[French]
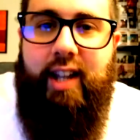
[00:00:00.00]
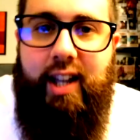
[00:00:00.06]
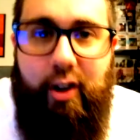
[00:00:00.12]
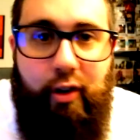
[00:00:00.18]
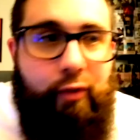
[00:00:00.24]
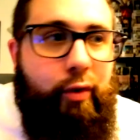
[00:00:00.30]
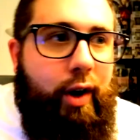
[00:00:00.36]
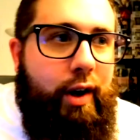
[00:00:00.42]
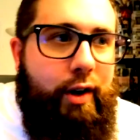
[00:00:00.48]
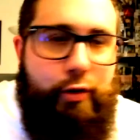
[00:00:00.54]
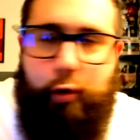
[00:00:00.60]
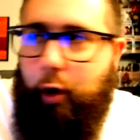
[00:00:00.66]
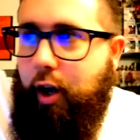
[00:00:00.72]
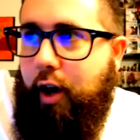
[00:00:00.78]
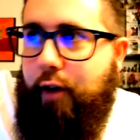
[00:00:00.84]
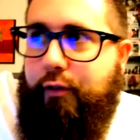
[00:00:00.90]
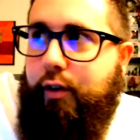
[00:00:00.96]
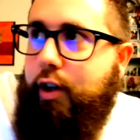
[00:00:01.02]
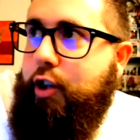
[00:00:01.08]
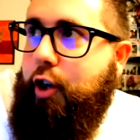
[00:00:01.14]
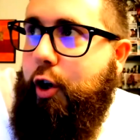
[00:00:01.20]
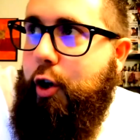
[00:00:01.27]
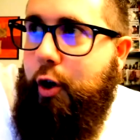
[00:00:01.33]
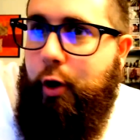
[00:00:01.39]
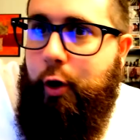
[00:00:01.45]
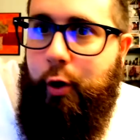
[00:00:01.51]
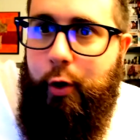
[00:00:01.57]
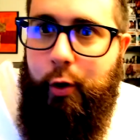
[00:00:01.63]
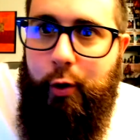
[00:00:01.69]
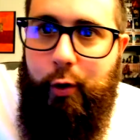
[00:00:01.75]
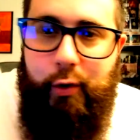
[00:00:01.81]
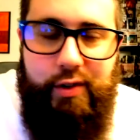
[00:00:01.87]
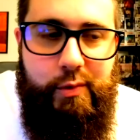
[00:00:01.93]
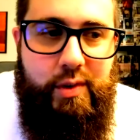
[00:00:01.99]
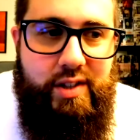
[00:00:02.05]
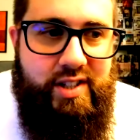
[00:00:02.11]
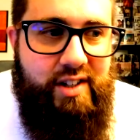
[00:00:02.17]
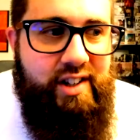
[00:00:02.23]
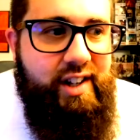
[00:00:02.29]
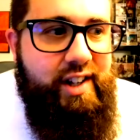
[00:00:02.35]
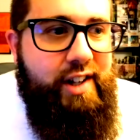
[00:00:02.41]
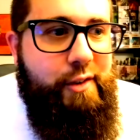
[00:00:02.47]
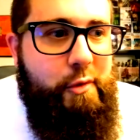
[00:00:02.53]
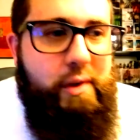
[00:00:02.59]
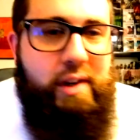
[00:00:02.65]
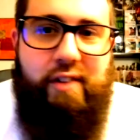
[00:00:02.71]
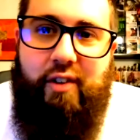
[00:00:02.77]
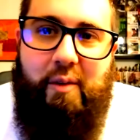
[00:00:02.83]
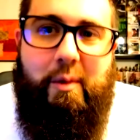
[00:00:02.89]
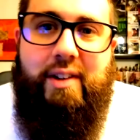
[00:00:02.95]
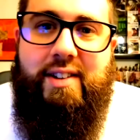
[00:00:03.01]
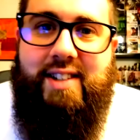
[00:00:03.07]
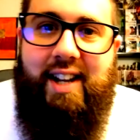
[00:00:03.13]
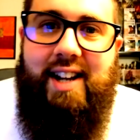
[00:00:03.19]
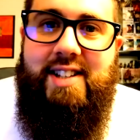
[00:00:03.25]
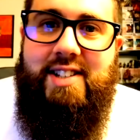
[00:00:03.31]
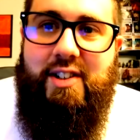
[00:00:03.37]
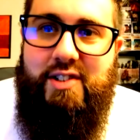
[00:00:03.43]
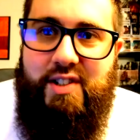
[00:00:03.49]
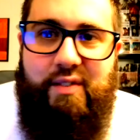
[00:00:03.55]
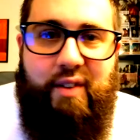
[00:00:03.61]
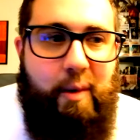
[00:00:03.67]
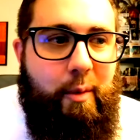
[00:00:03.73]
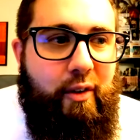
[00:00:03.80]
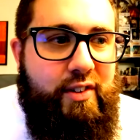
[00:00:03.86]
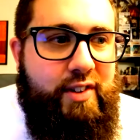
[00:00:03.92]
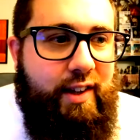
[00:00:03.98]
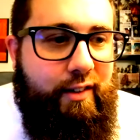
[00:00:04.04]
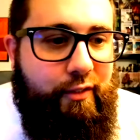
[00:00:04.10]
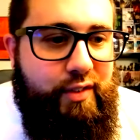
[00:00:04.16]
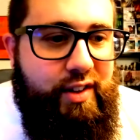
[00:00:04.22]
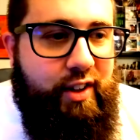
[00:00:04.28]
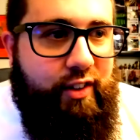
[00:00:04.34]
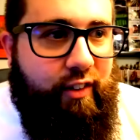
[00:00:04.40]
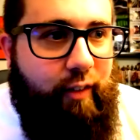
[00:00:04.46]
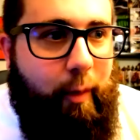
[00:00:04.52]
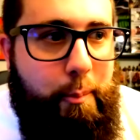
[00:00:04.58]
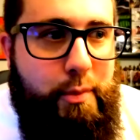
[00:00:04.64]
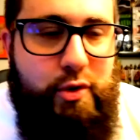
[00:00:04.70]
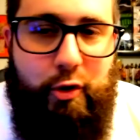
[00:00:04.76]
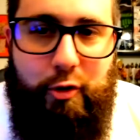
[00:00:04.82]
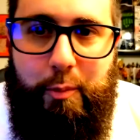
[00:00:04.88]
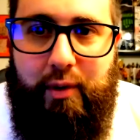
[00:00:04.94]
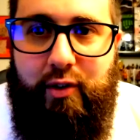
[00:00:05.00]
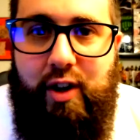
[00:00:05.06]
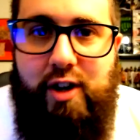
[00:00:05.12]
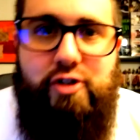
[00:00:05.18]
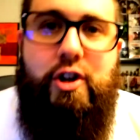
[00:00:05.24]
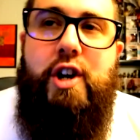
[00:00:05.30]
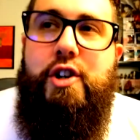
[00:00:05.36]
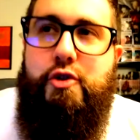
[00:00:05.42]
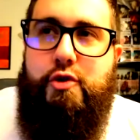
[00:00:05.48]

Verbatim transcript: Et on voit dans la Fort Golo. Lui, lui, il est vraiment intéressant. J'ai vraiment envie d'en savoir plus sur ce personnage.